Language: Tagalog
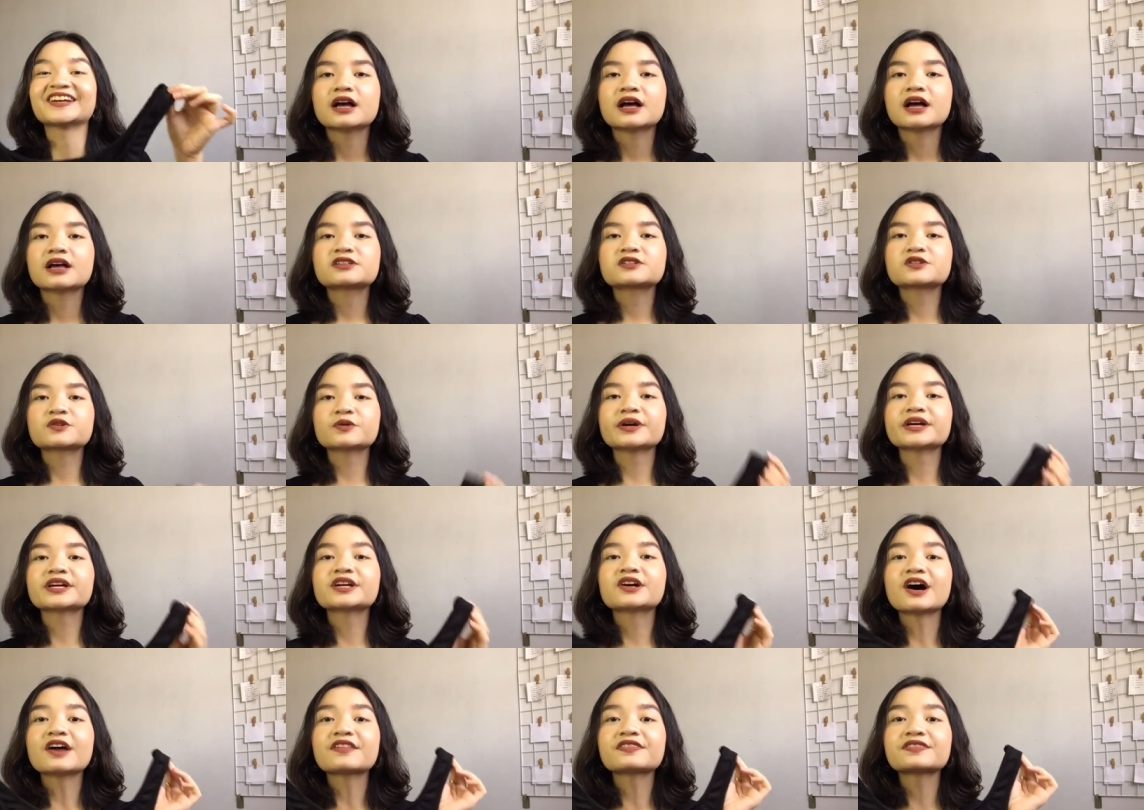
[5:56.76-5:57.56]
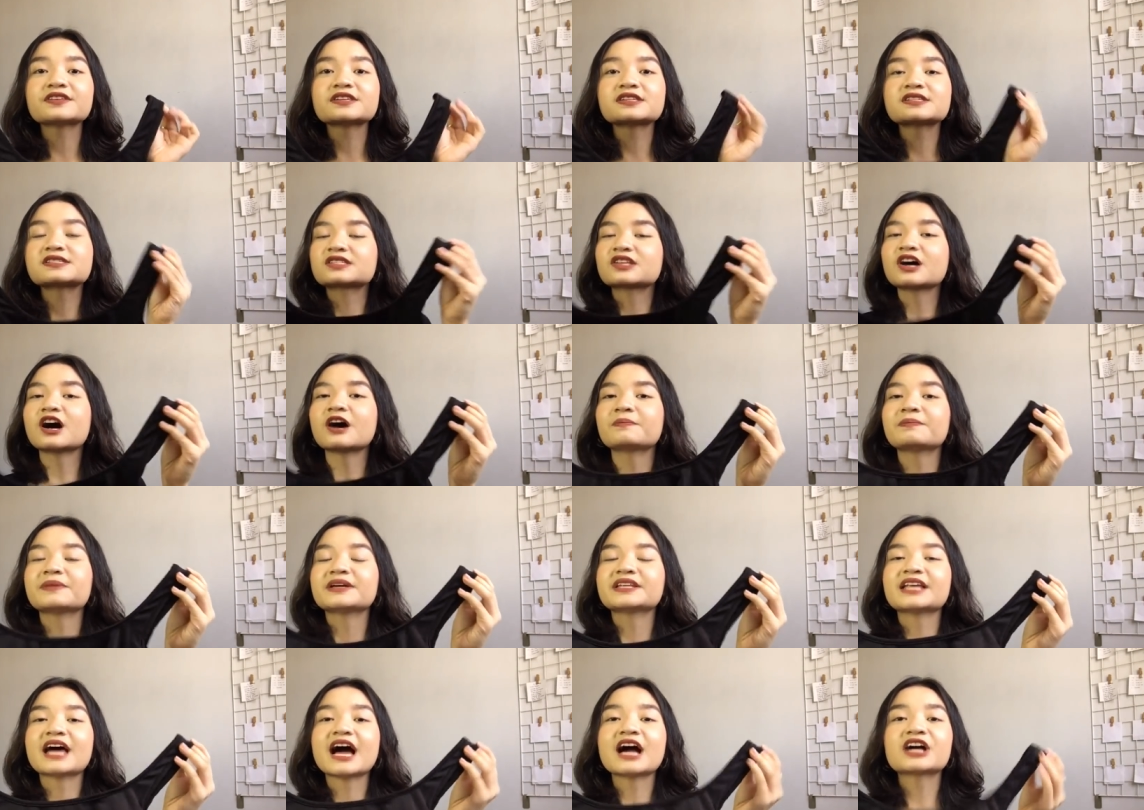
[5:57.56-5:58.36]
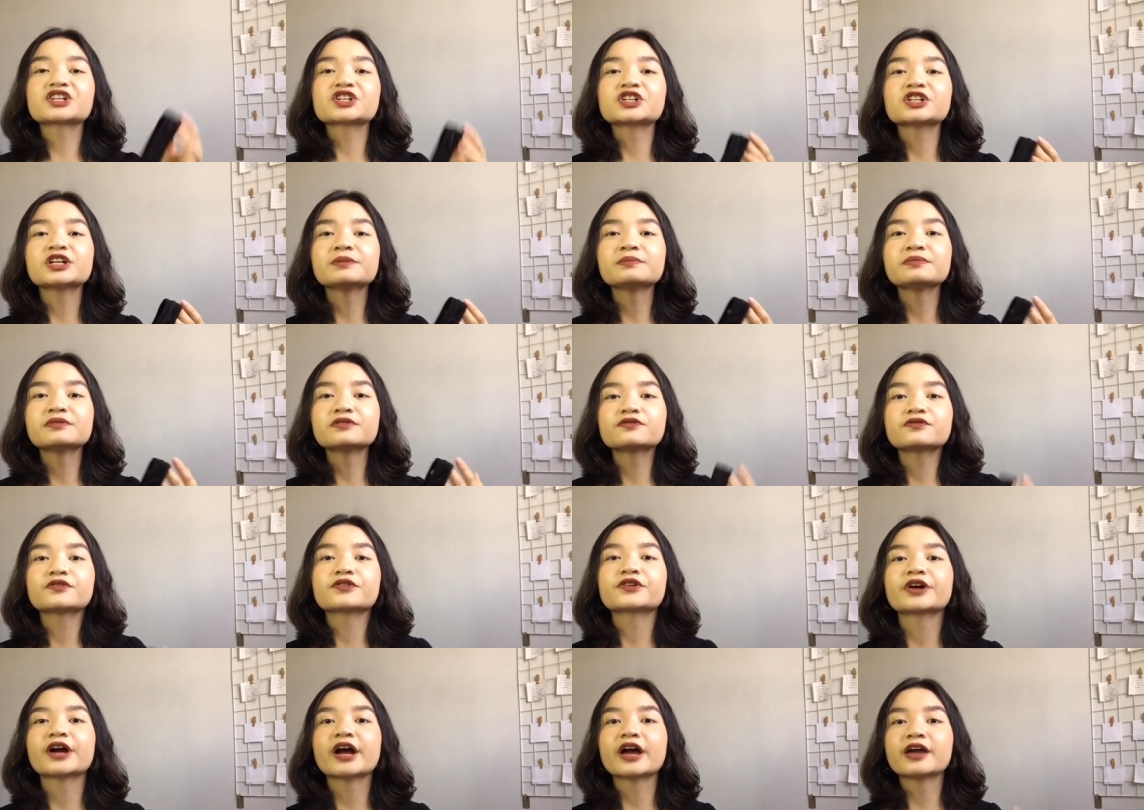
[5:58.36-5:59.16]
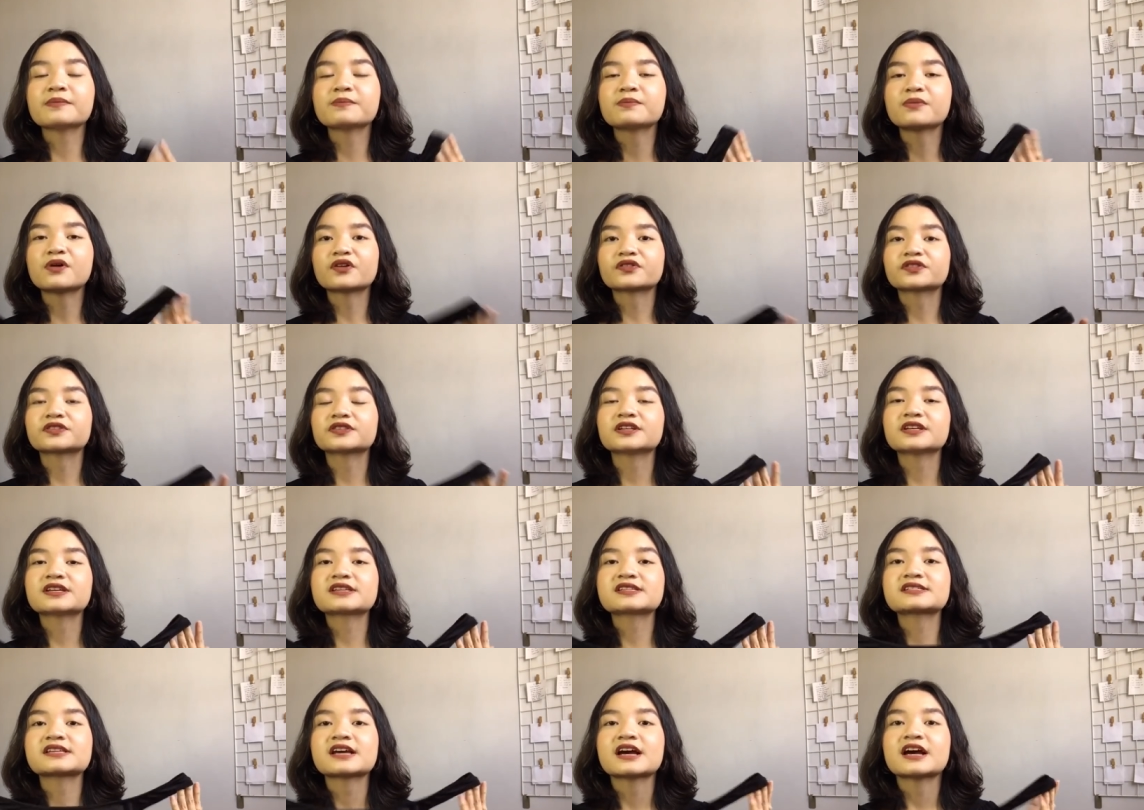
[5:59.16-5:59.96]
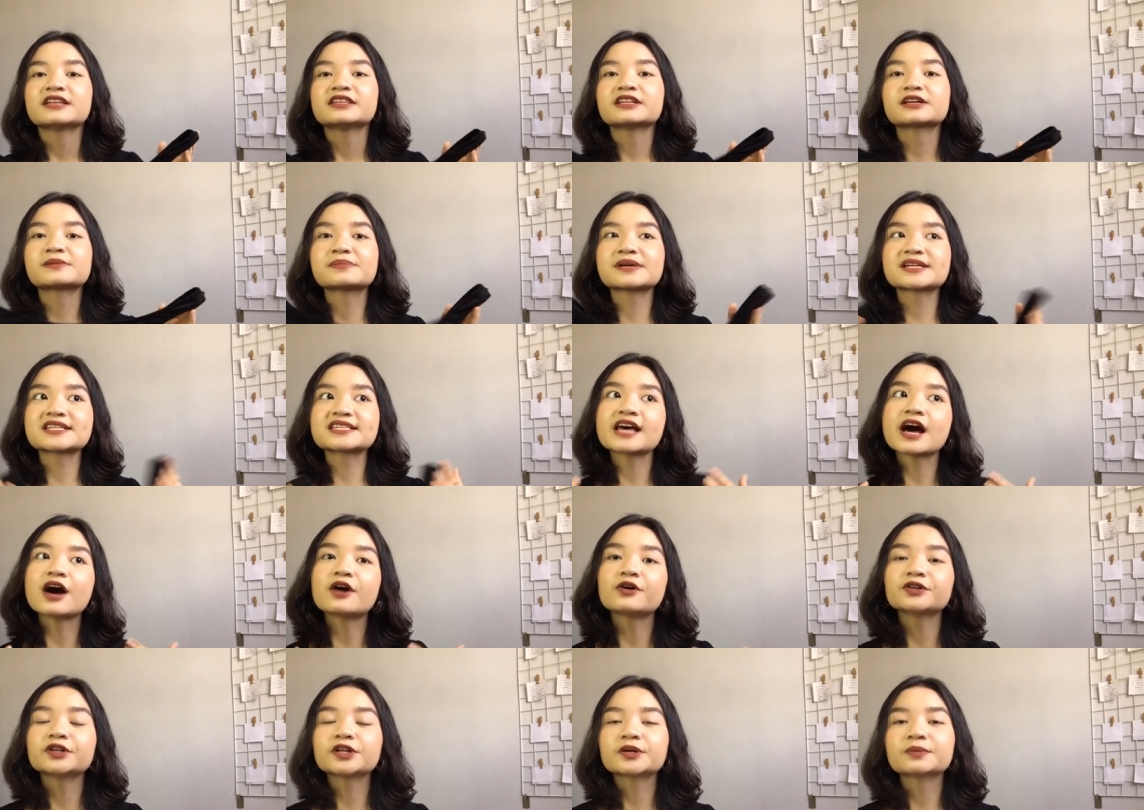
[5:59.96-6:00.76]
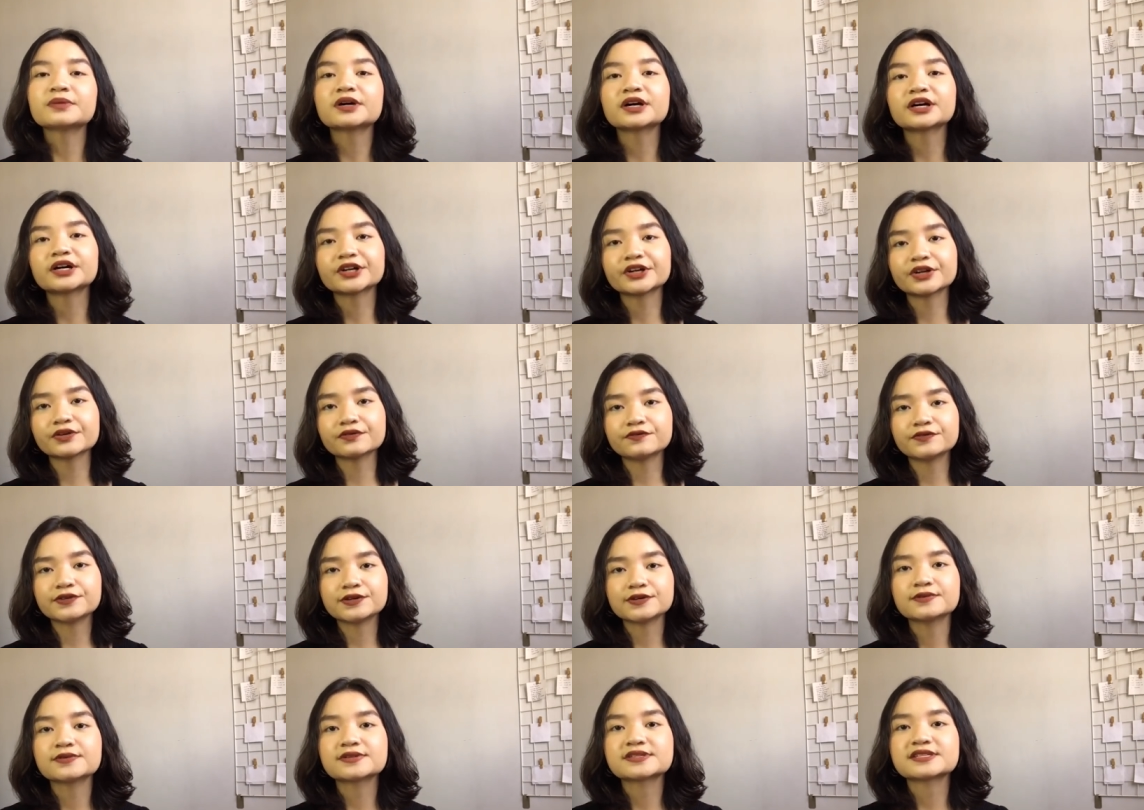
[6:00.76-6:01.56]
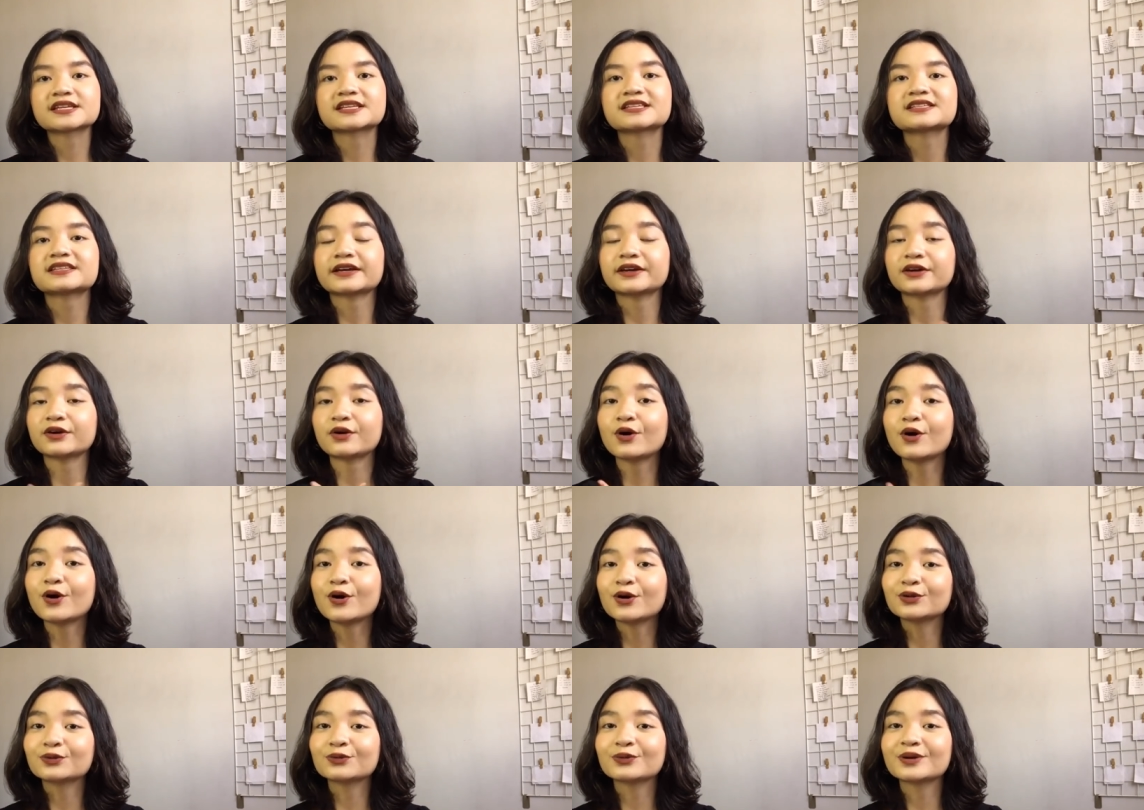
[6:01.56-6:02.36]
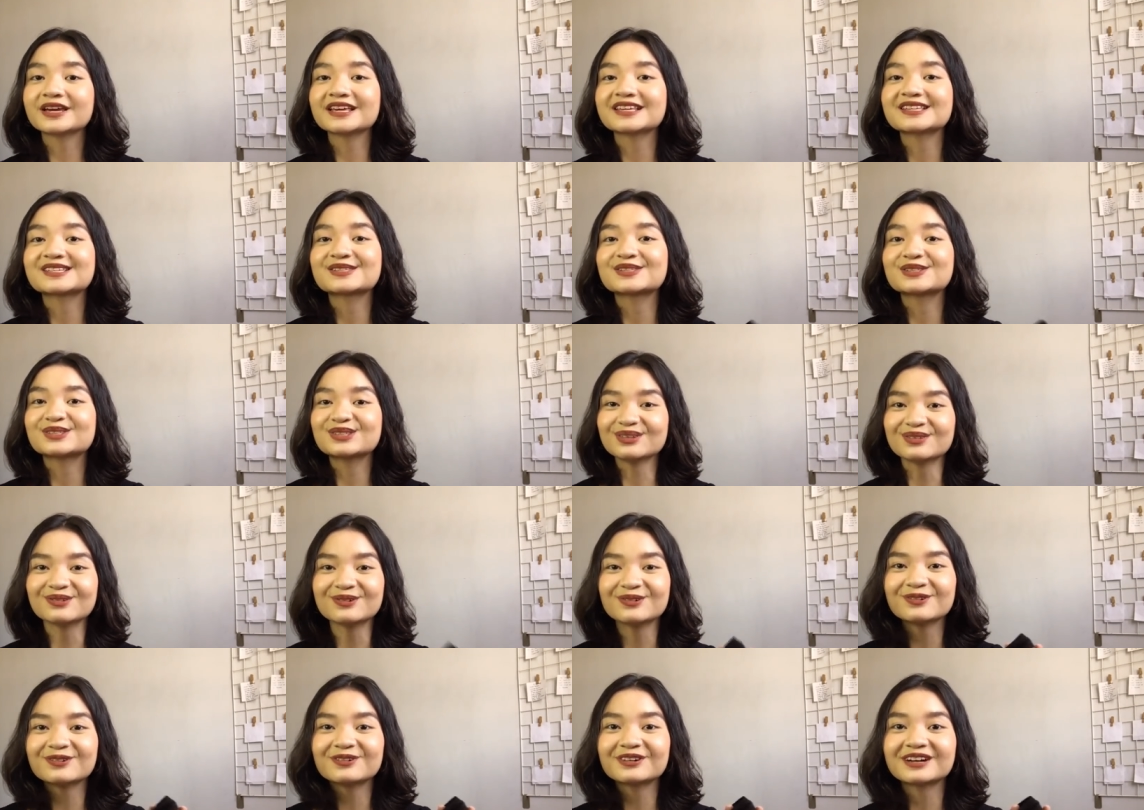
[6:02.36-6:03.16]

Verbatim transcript: So I got this top and actually before I bought this, nagbasa ako ng mga reviews as I always do.